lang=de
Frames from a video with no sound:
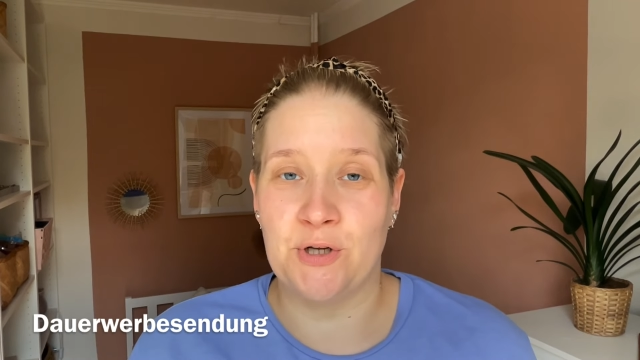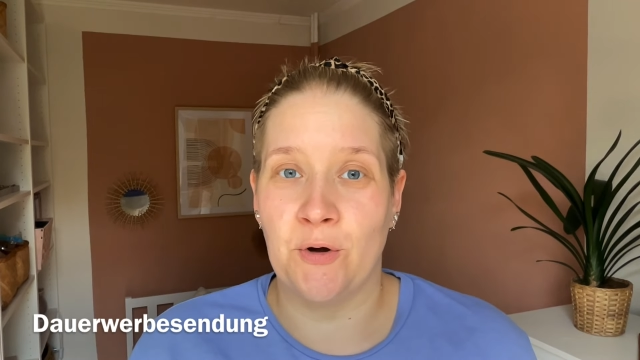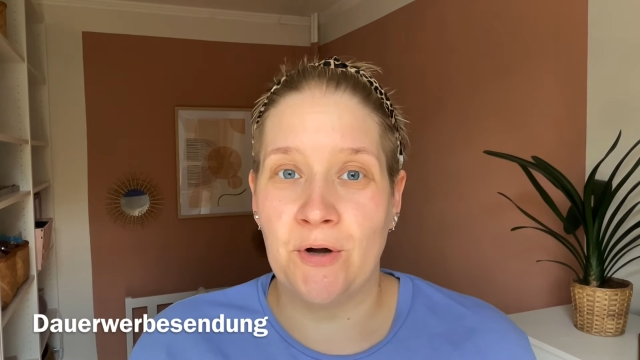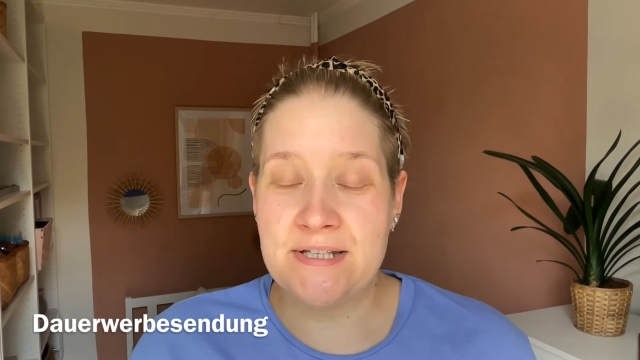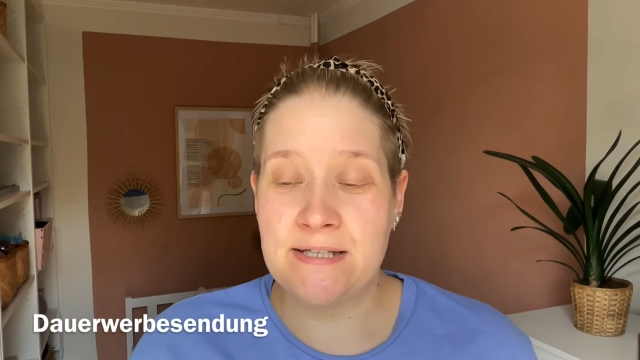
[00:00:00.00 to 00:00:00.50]

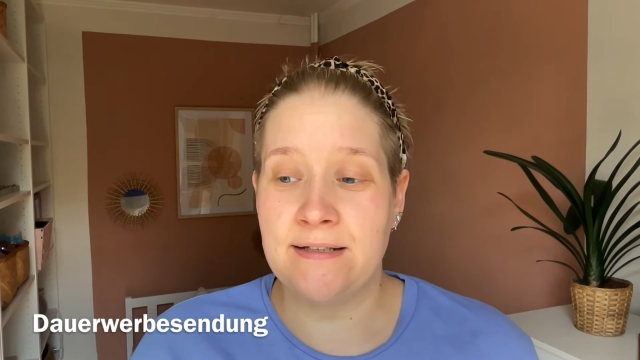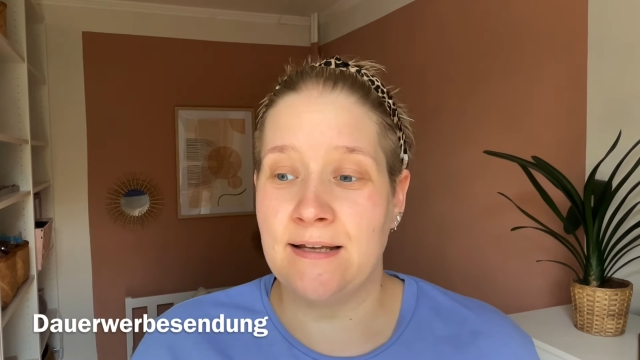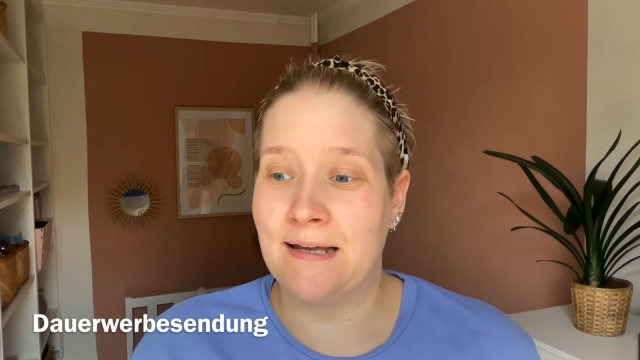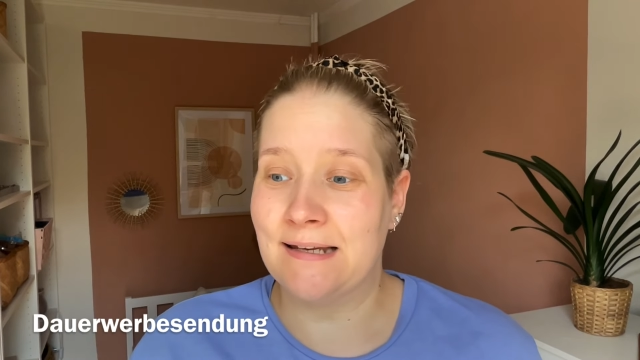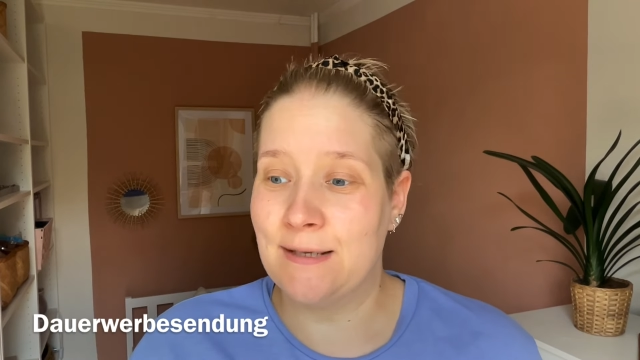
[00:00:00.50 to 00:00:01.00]
Ja, heute
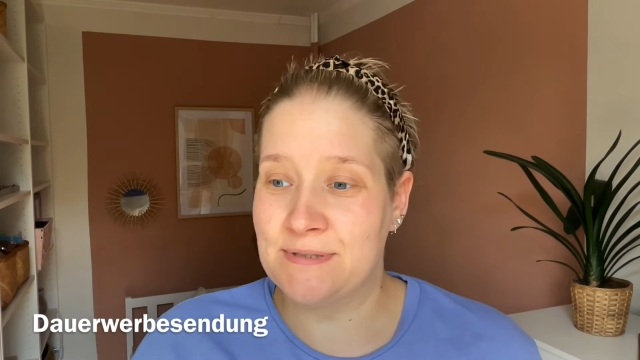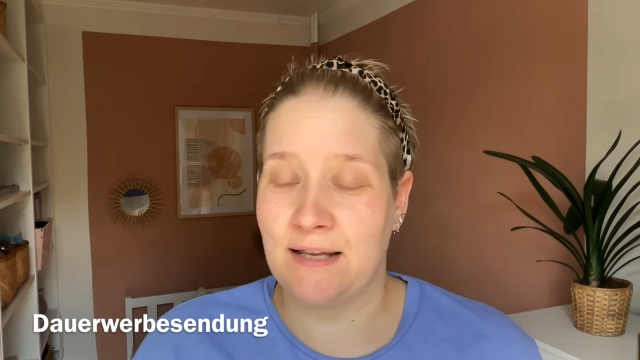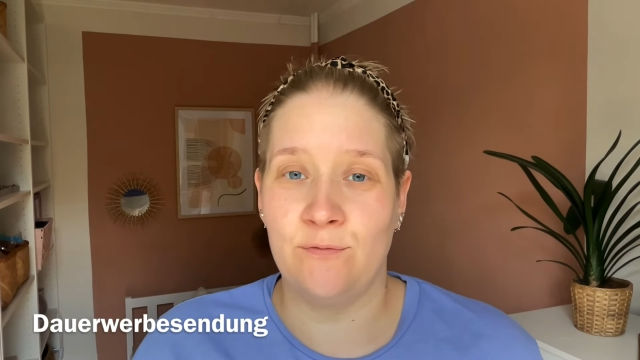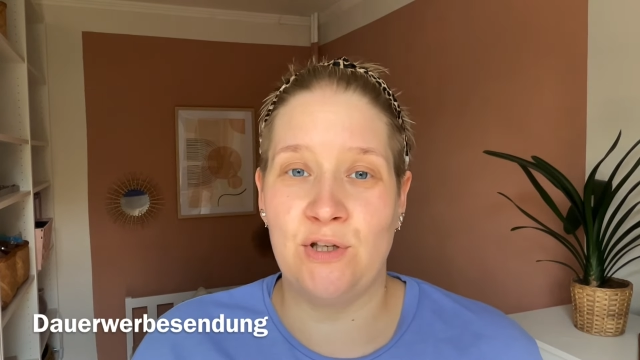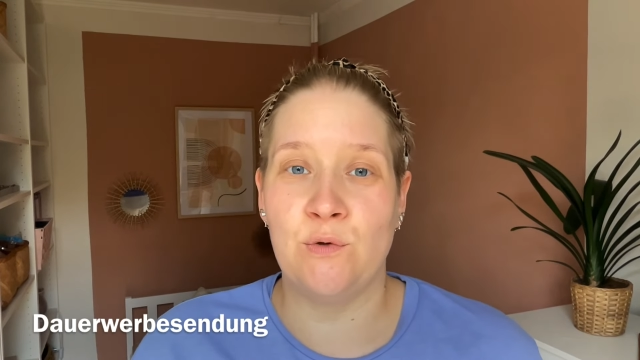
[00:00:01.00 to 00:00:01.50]
gibt es
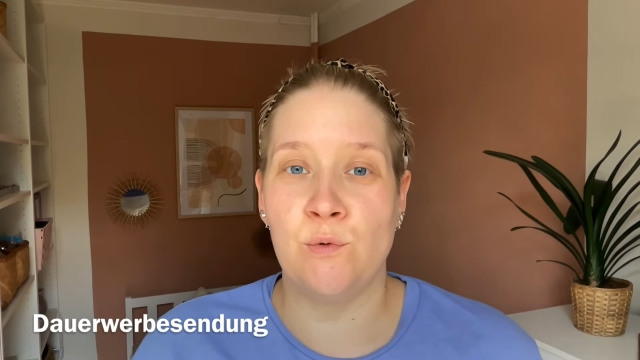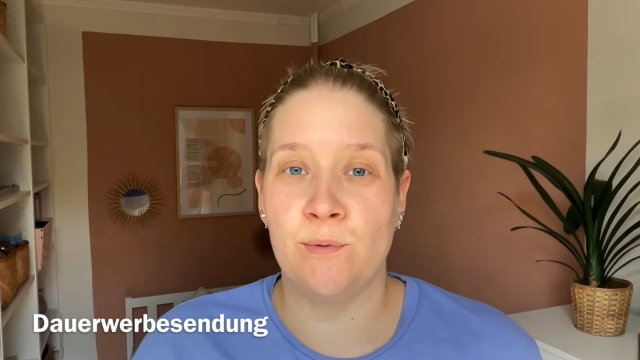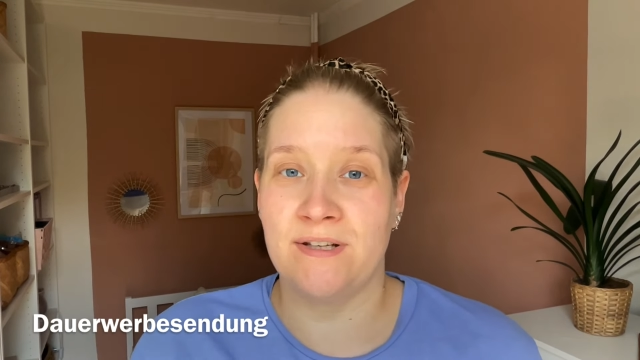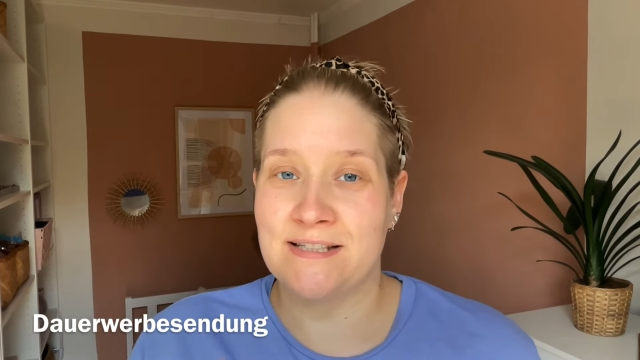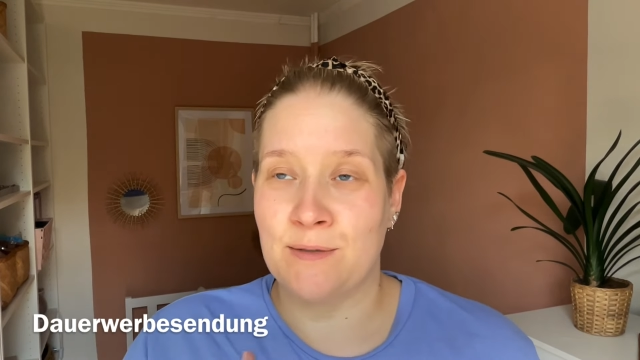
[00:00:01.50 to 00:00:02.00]
ein Video,
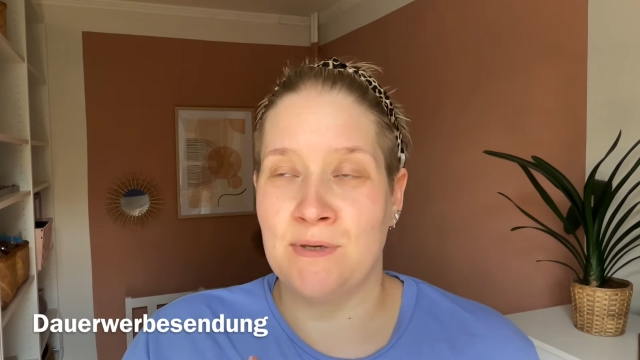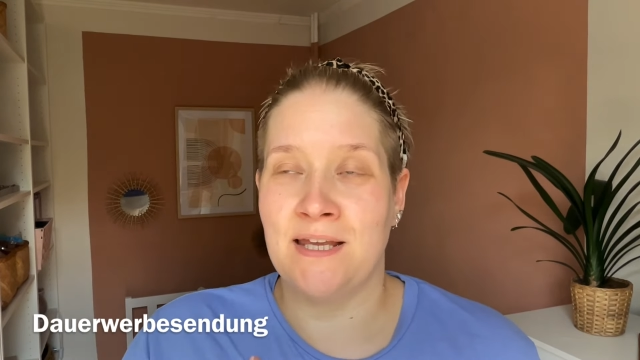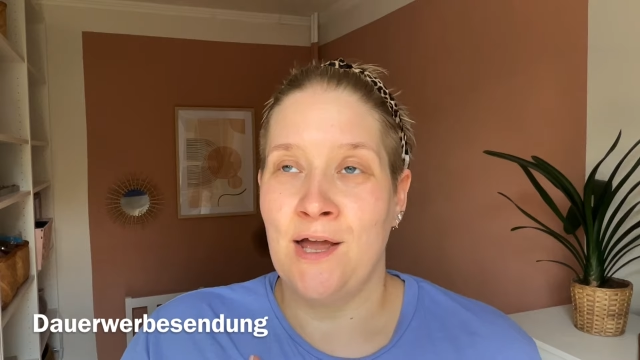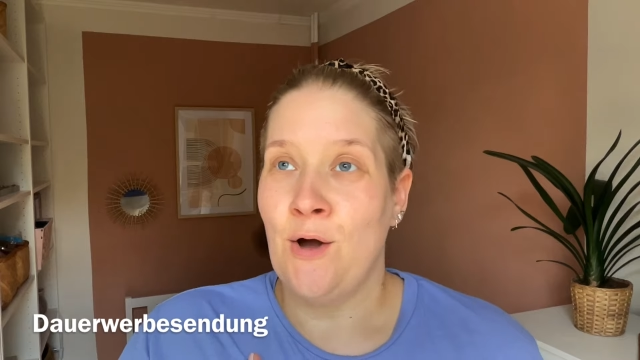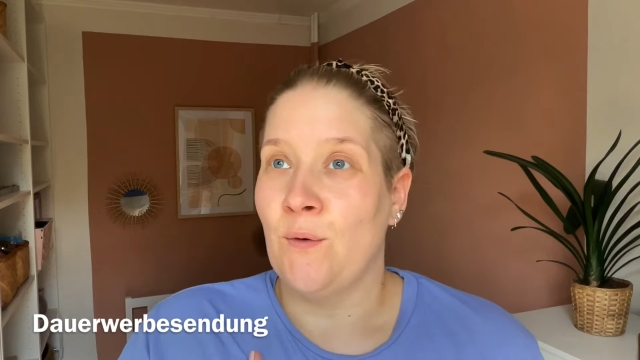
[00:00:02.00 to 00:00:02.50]
über das ich
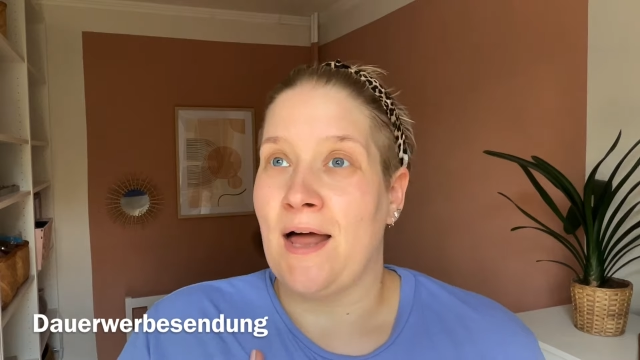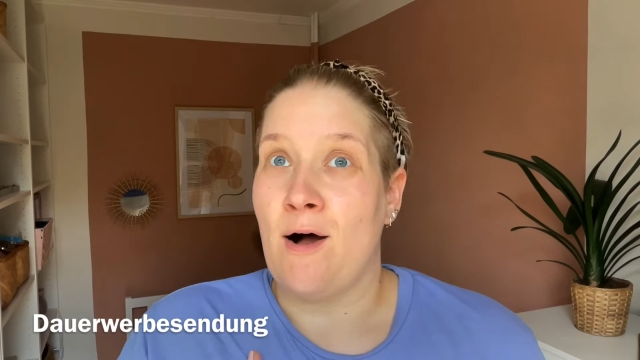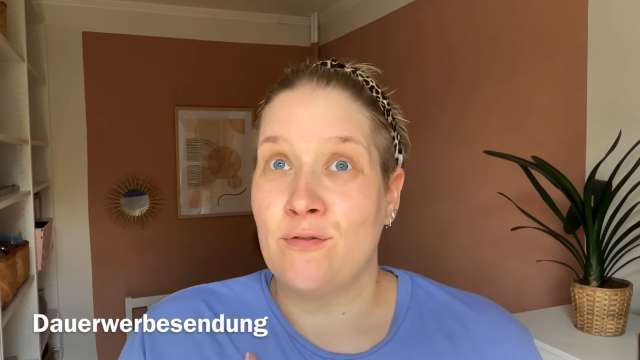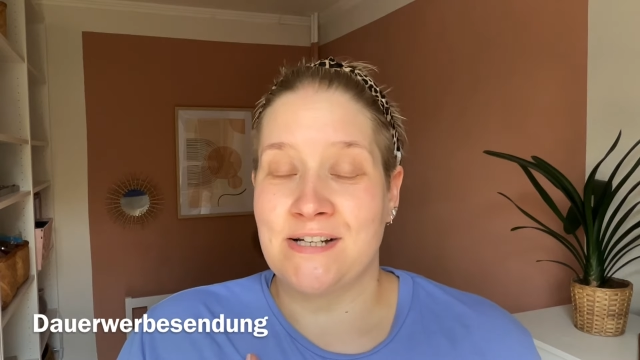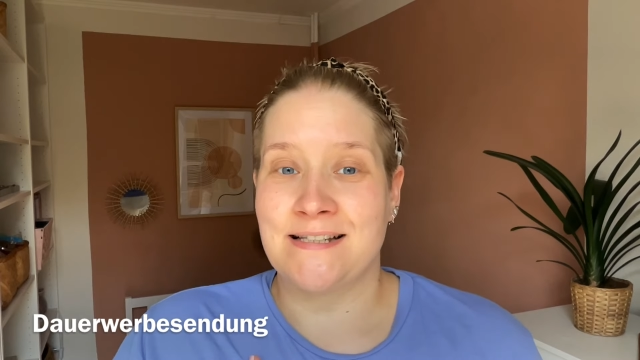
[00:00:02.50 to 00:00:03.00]
mich oder
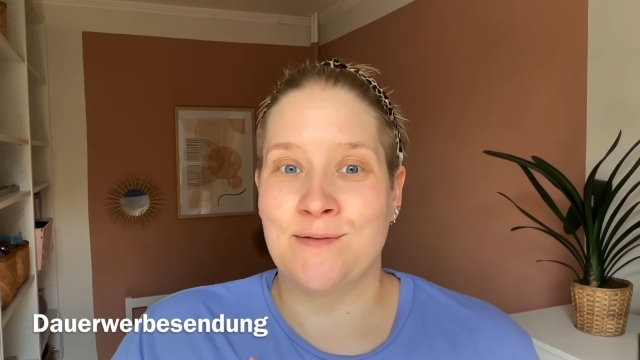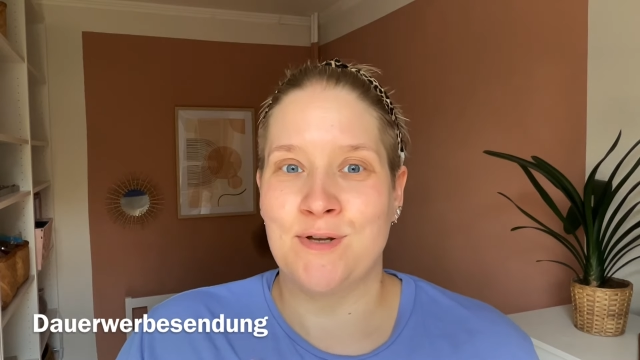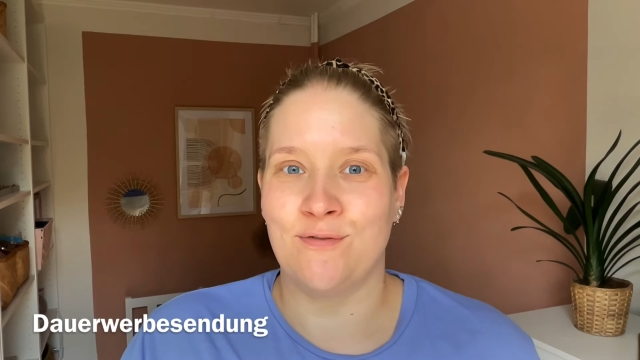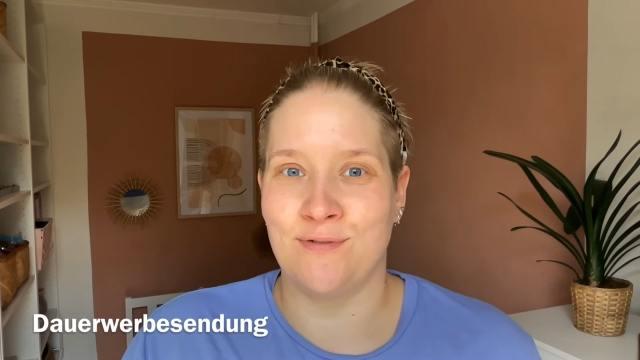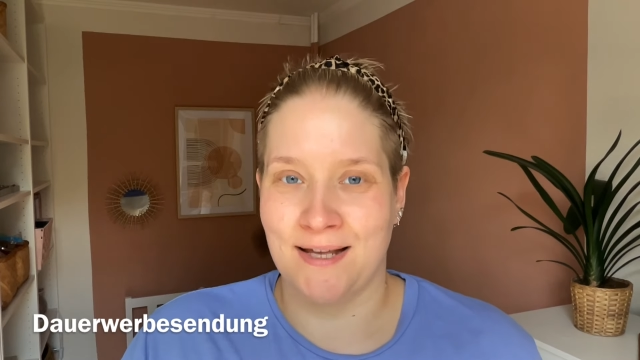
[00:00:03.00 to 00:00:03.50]
auf das ich
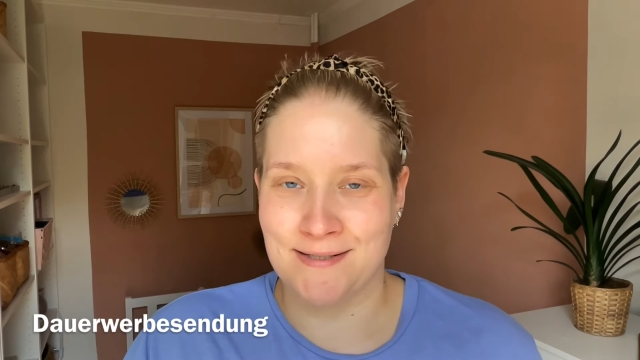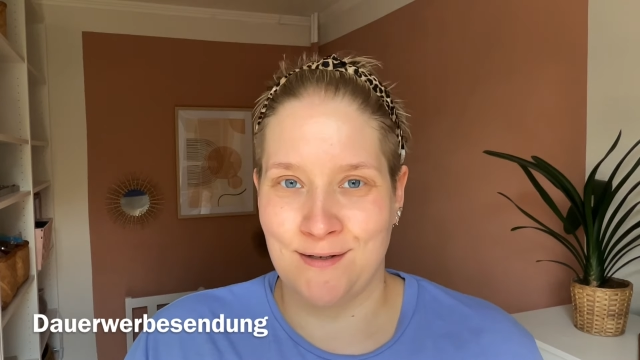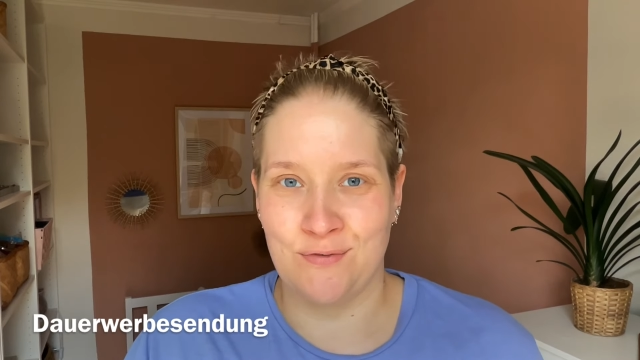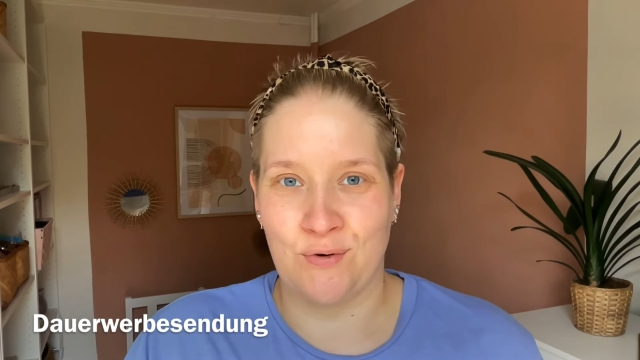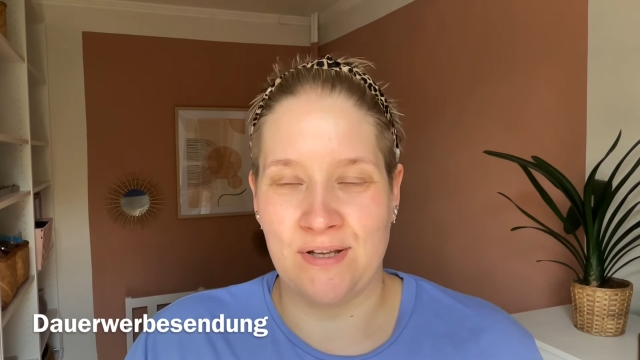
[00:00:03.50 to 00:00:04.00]
mich
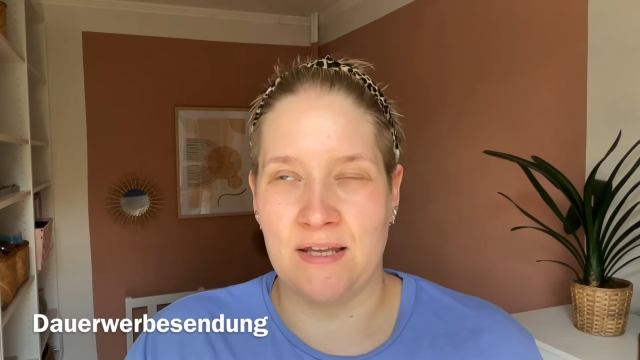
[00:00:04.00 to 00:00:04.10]
wahnsinnig freue.